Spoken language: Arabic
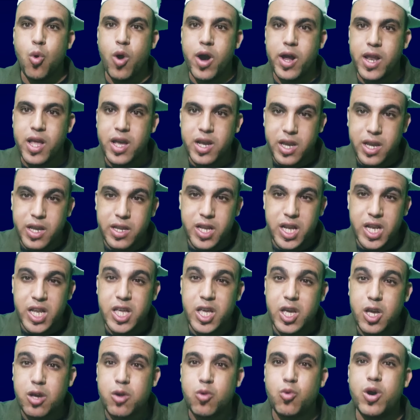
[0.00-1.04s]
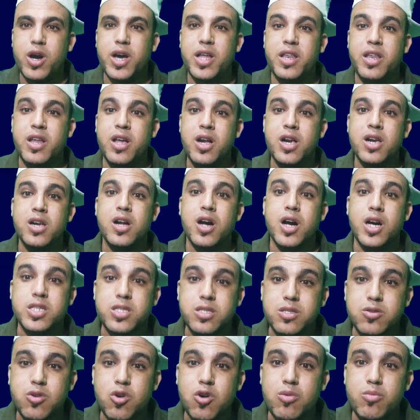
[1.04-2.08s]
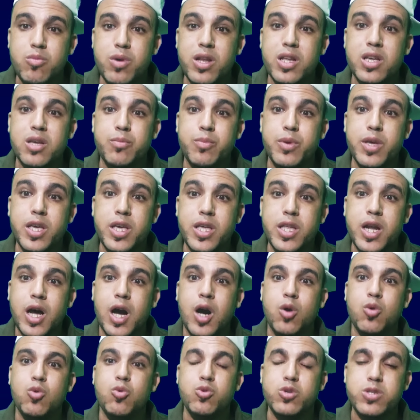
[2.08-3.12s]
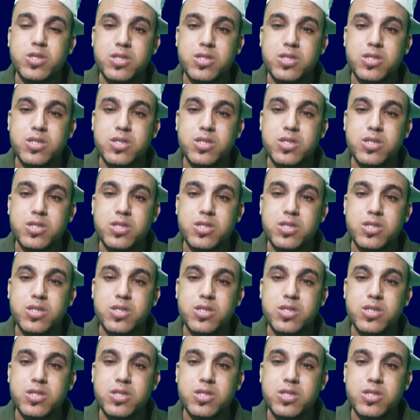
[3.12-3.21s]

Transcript: ولكن الاخوان الطعمه الكبيره